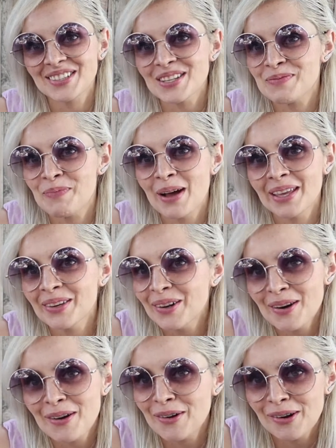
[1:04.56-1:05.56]
los de
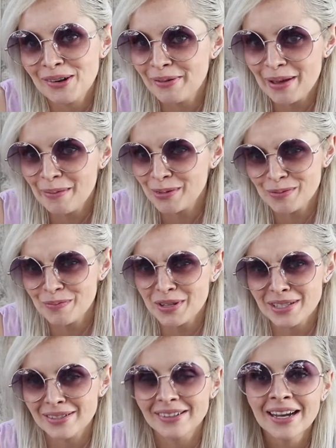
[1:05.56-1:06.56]
español no lo habíamos
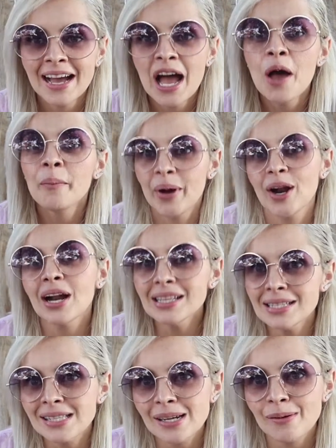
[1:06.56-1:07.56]
puesto. Pero ahora
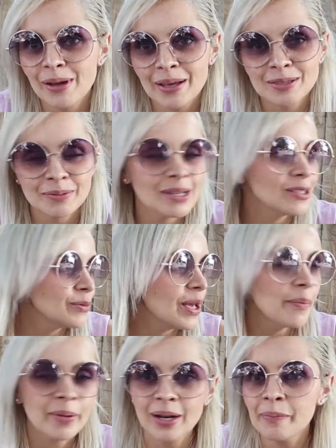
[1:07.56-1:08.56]
sí se, voy a, se los voy
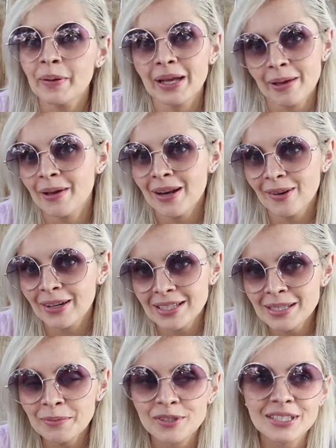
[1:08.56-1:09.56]
a poner para que vean lo que
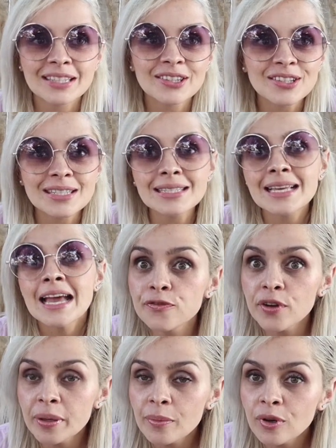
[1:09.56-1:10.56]
hicimos. Entonces
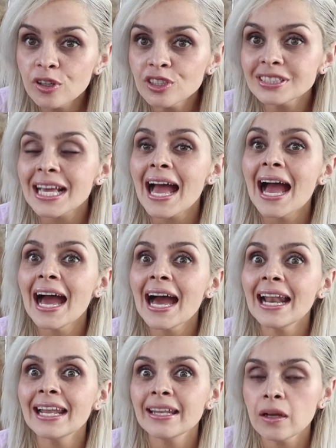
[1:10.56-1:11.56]
fuimos
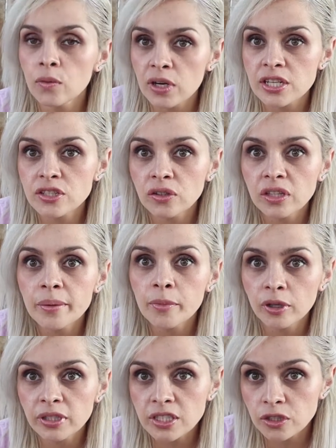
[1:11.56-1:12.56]
a la inauguración de
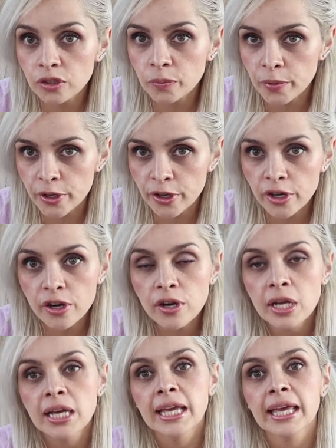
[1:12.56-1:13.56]
Monty's Good Burger
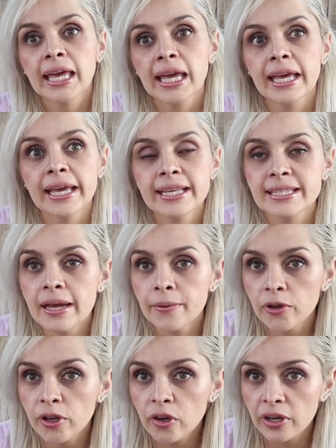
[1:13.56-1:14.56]
que se abrió en